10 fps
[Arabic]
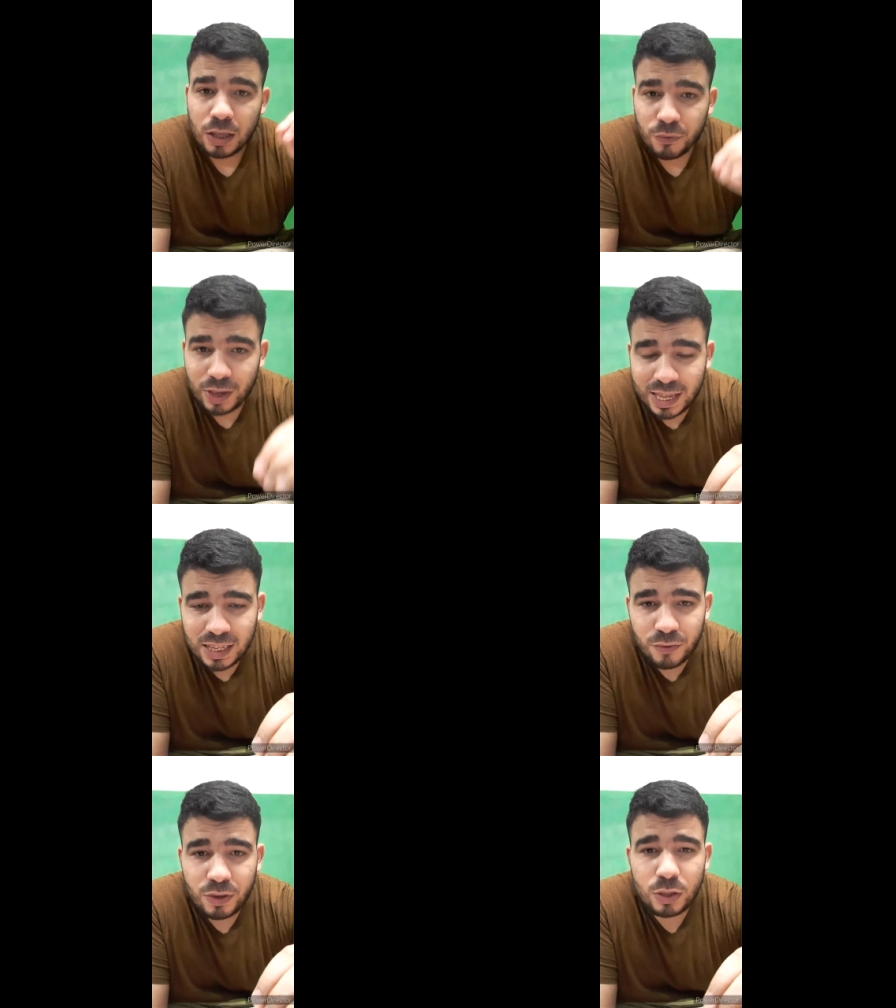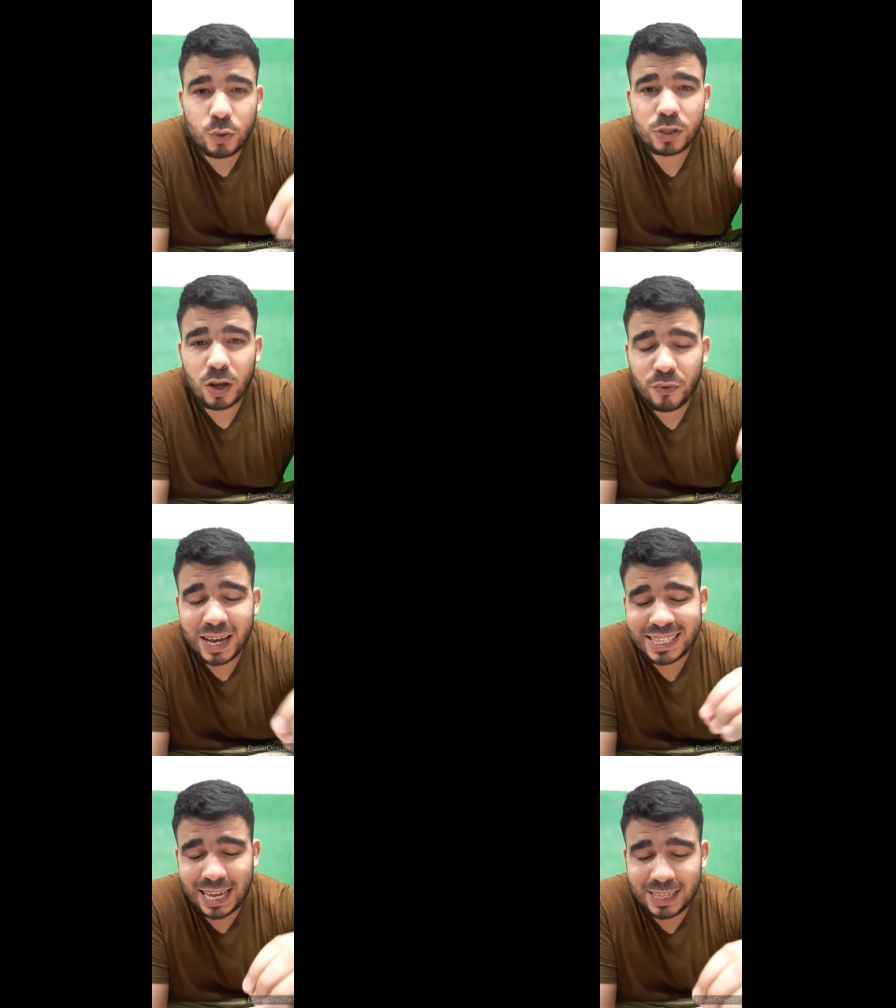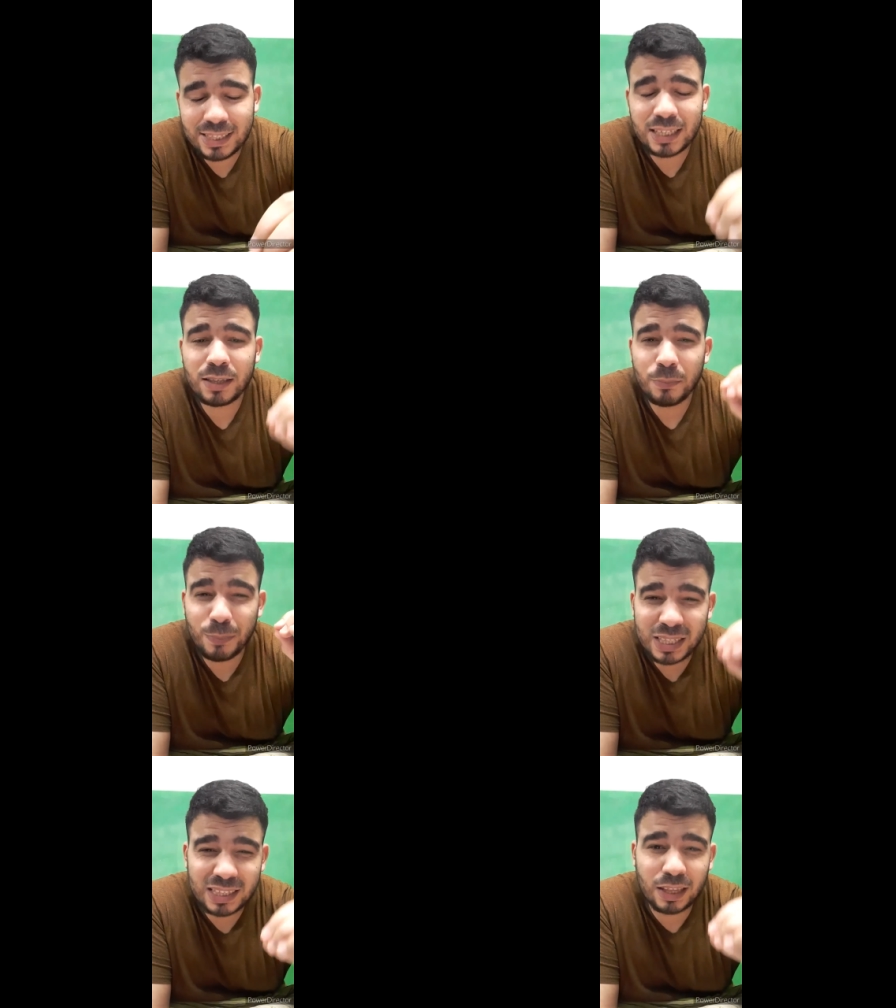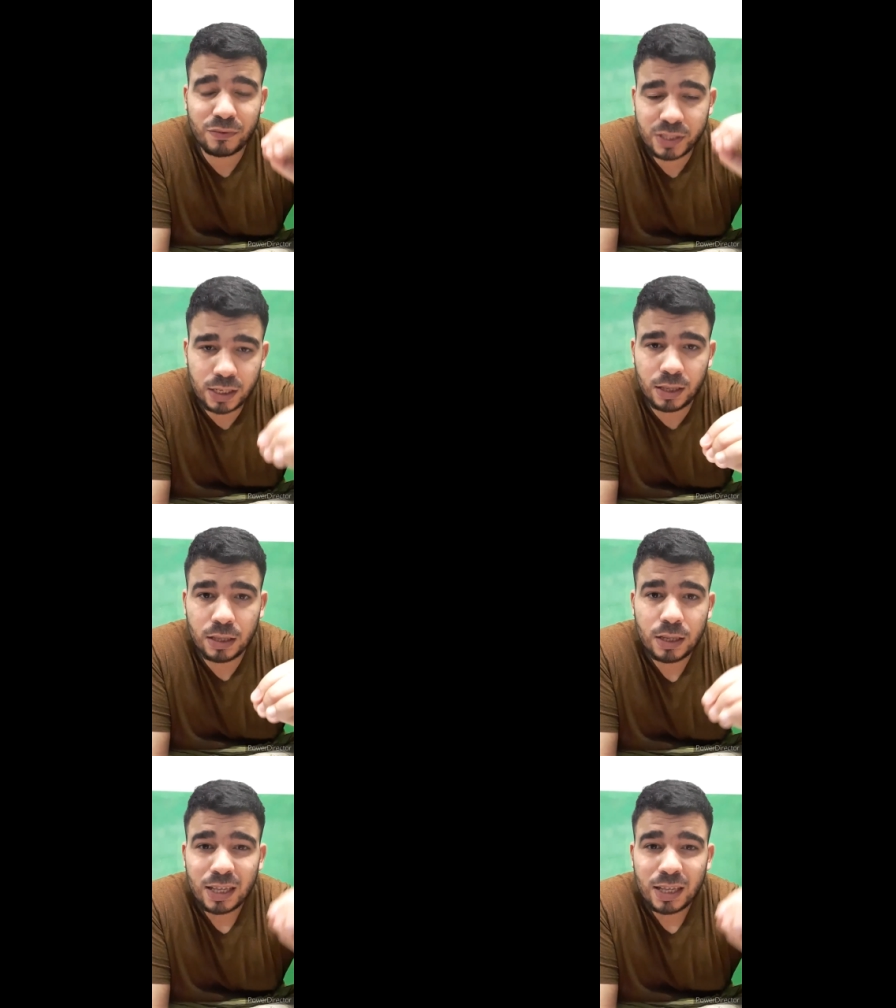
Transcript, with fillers: في هذا الفيديو سوف أتحدث بالتفصيل